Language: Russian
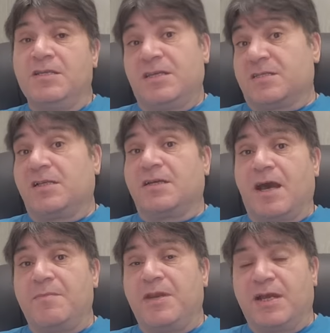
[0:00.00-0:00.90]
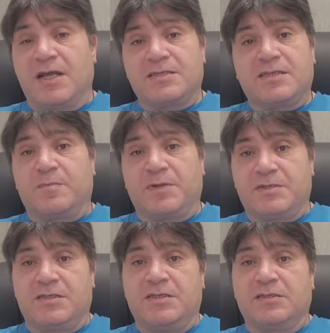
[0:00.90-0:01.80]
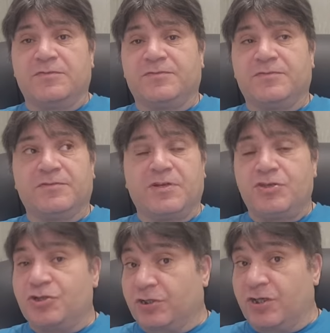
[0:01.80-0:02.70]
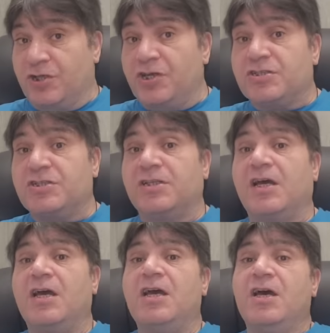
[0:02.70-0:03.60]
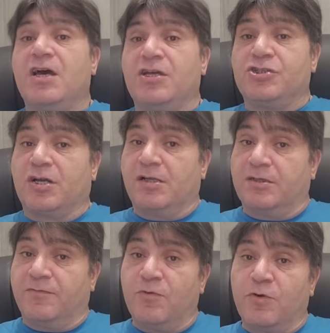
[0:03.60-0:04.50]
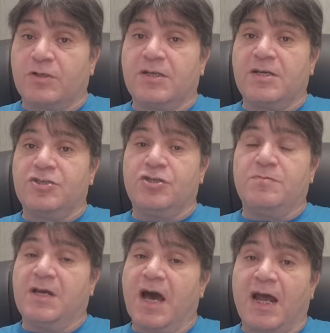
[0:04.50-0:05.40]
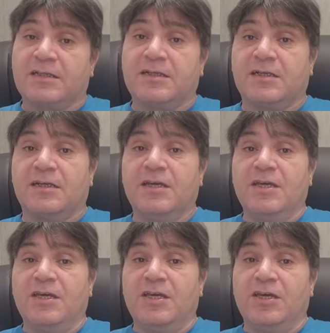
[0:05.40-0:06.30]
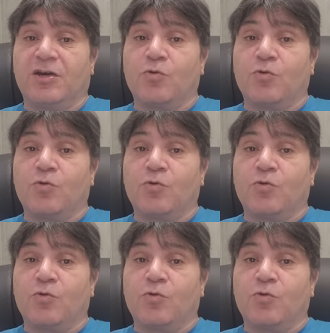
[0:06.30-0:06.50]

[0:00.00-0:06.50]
нескольких американских президентов э, Ричарда Никсона, э, Джеральда Форда, Джимми Картера и